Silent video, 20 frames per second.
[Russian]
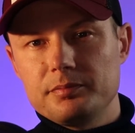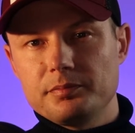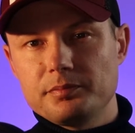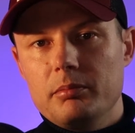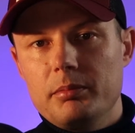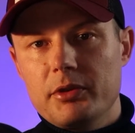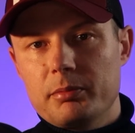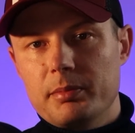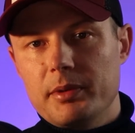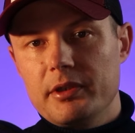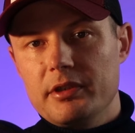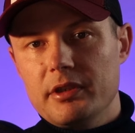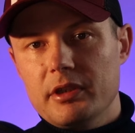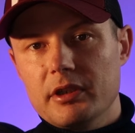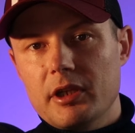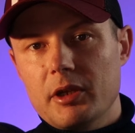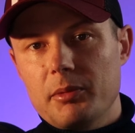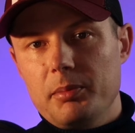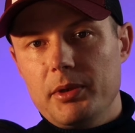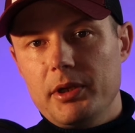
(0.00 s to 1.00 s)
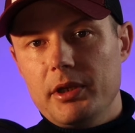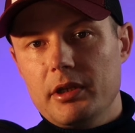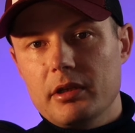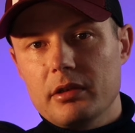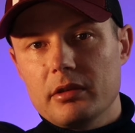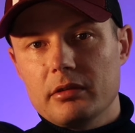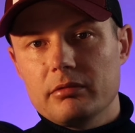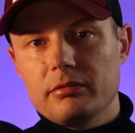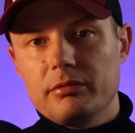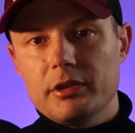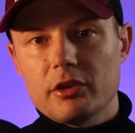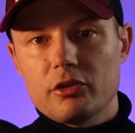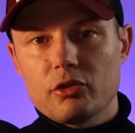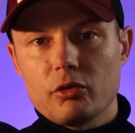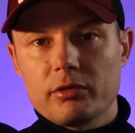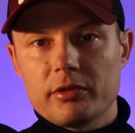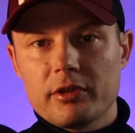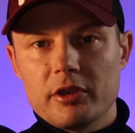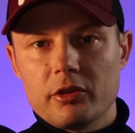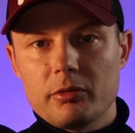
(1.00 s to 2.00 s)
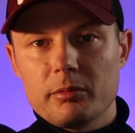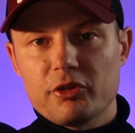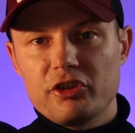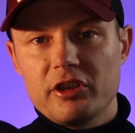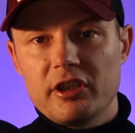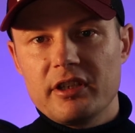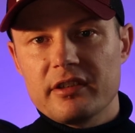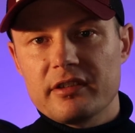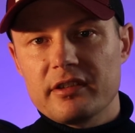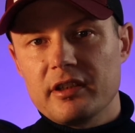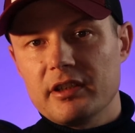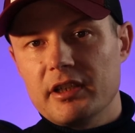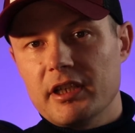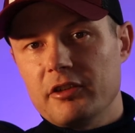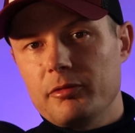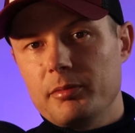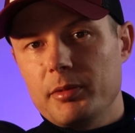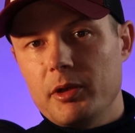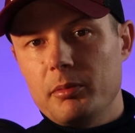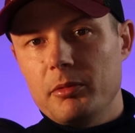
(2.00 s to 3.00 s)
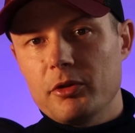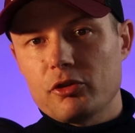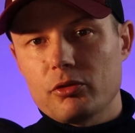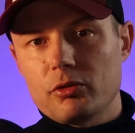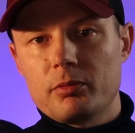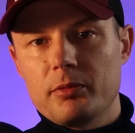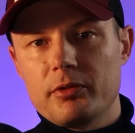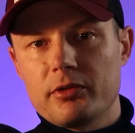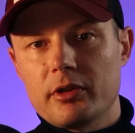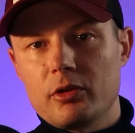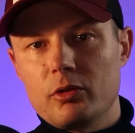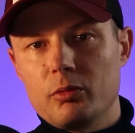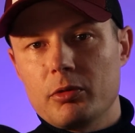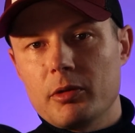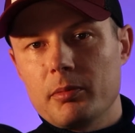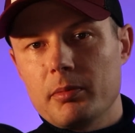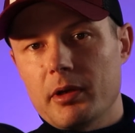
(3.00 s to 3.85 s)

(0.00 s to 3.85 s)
беспредел на пике, философские размышления солдат в перемешку с мясорубкой,